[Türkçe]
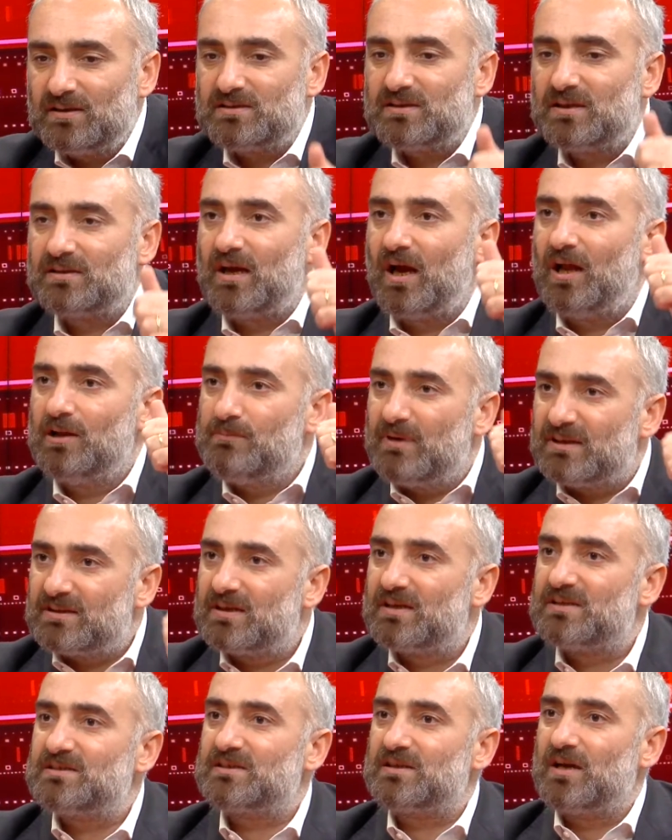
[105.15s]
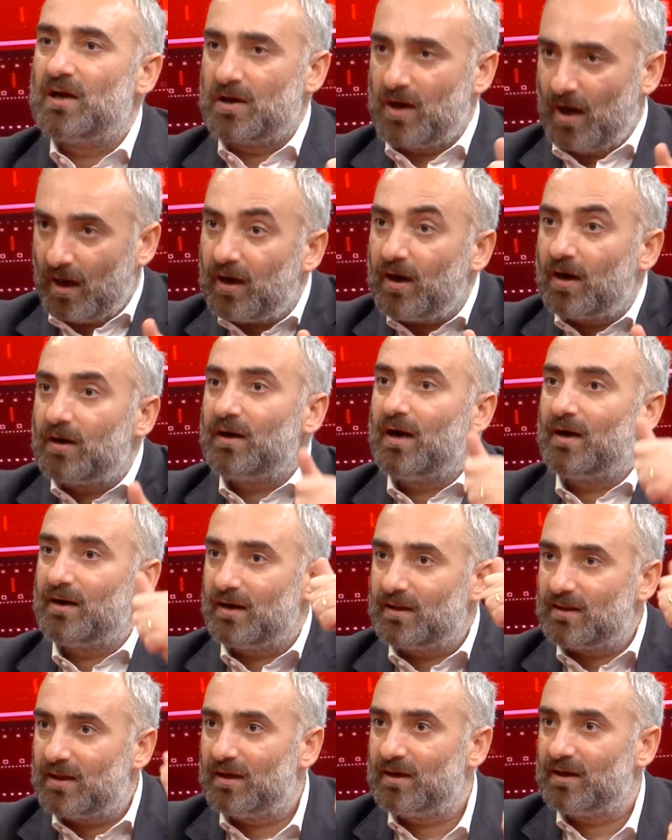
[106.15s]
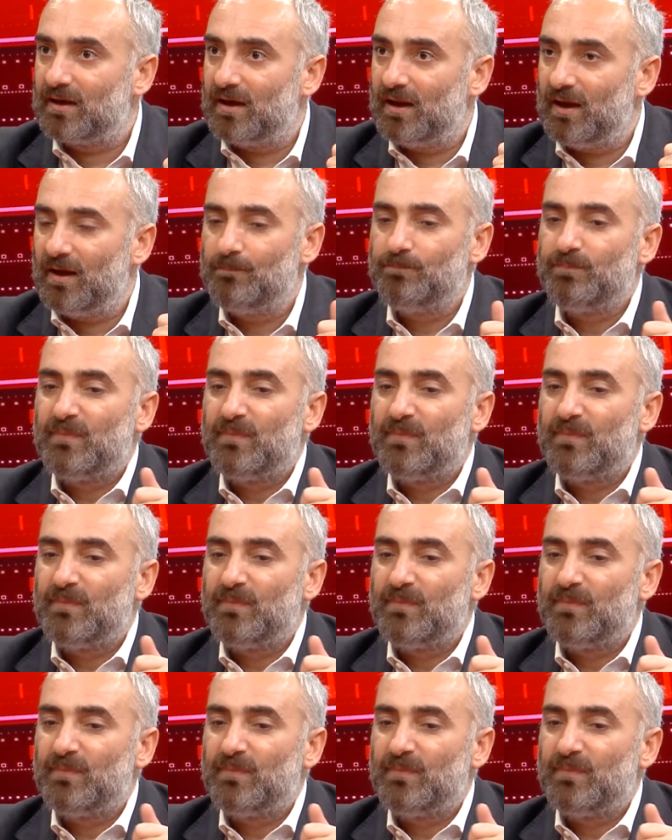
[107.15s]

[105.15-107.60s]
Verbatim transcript: ya da almadığınız kararlar nedeniyle